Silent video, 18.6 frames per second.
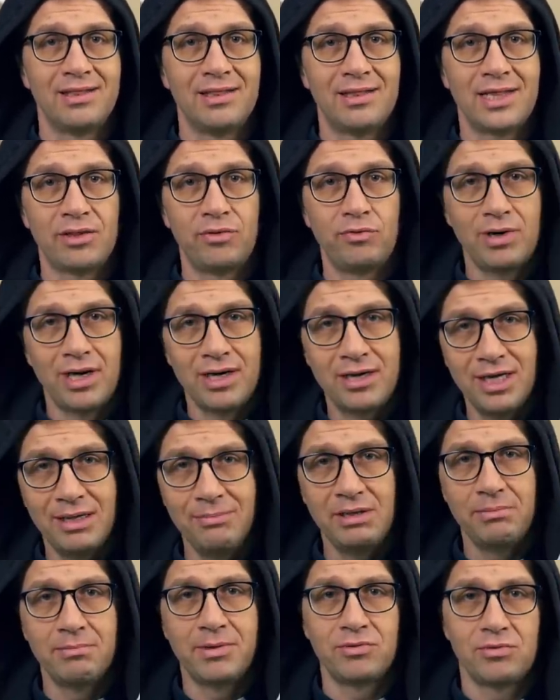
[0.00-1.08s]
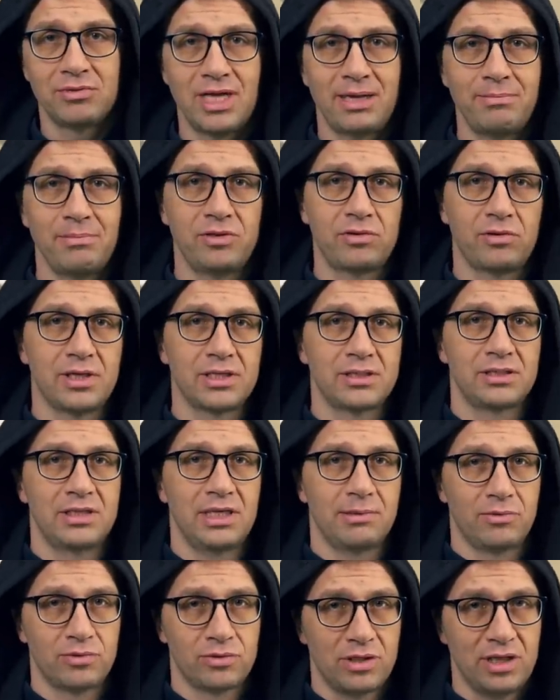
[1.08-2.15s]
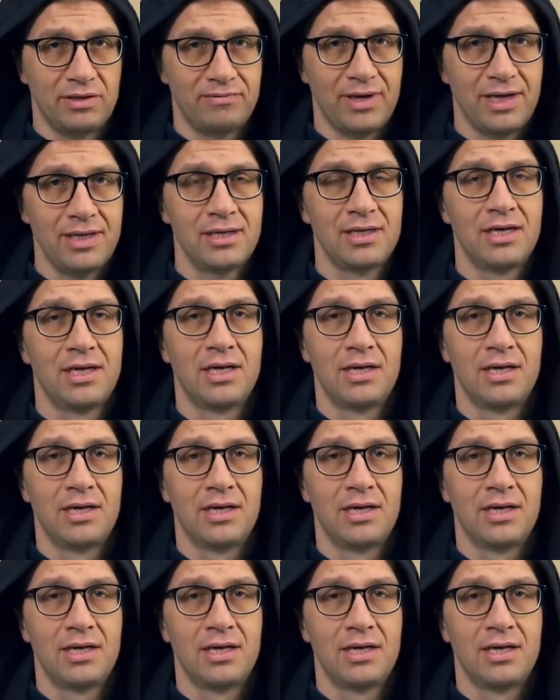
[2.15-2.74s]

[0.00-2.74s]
naturalnymi metodami to jest niemożliwe,